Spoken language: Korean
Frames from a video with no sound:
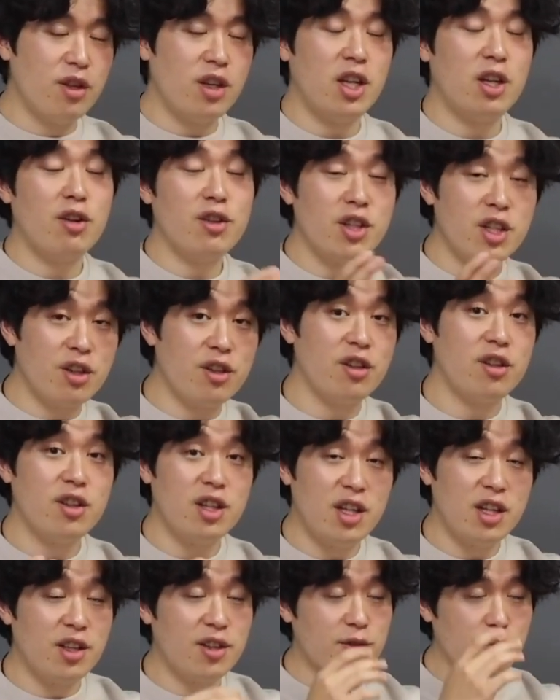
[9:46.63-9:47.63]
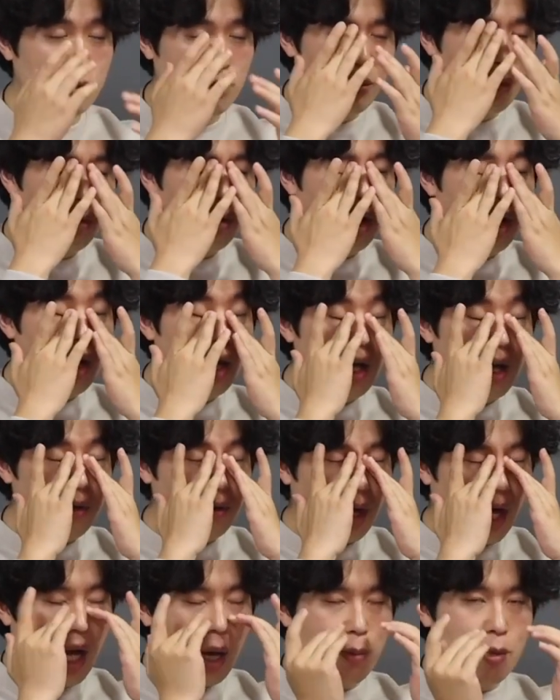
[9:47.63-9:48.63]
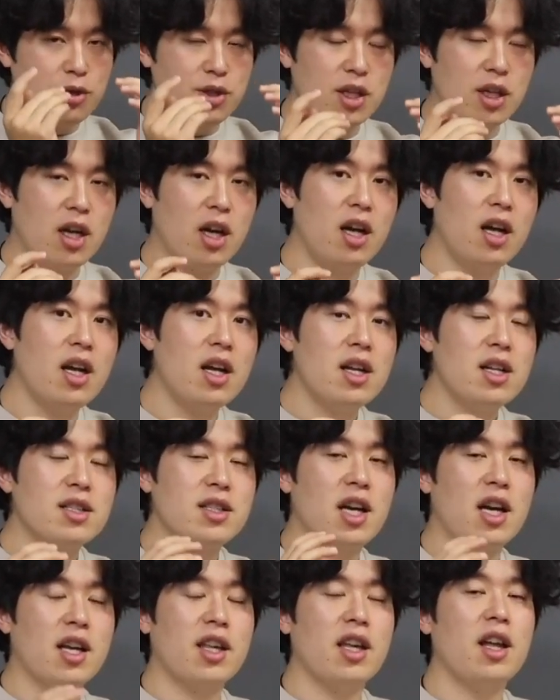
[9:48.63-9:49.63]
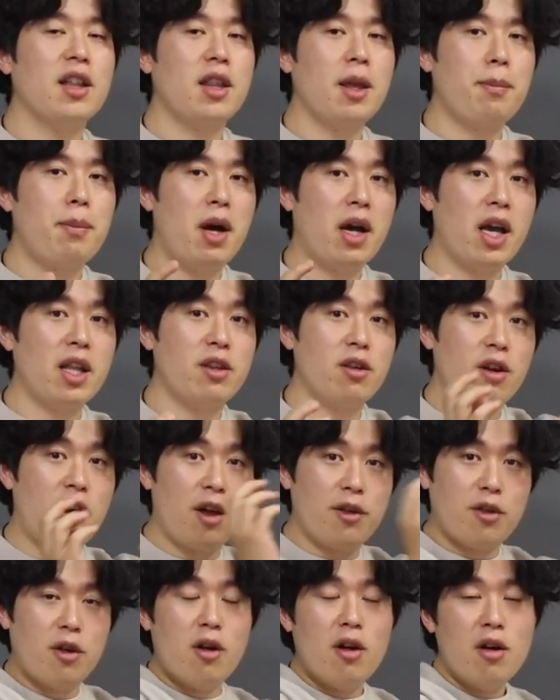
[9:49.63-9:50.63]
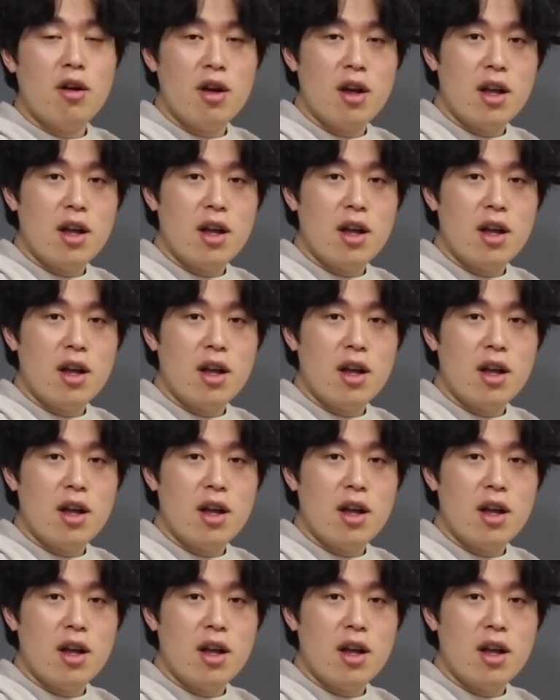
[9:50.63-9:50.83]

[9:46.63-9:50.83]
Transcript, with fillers: 이런 이런 일이 있었고 그래서 아버지가 자기한테 방에 들어가서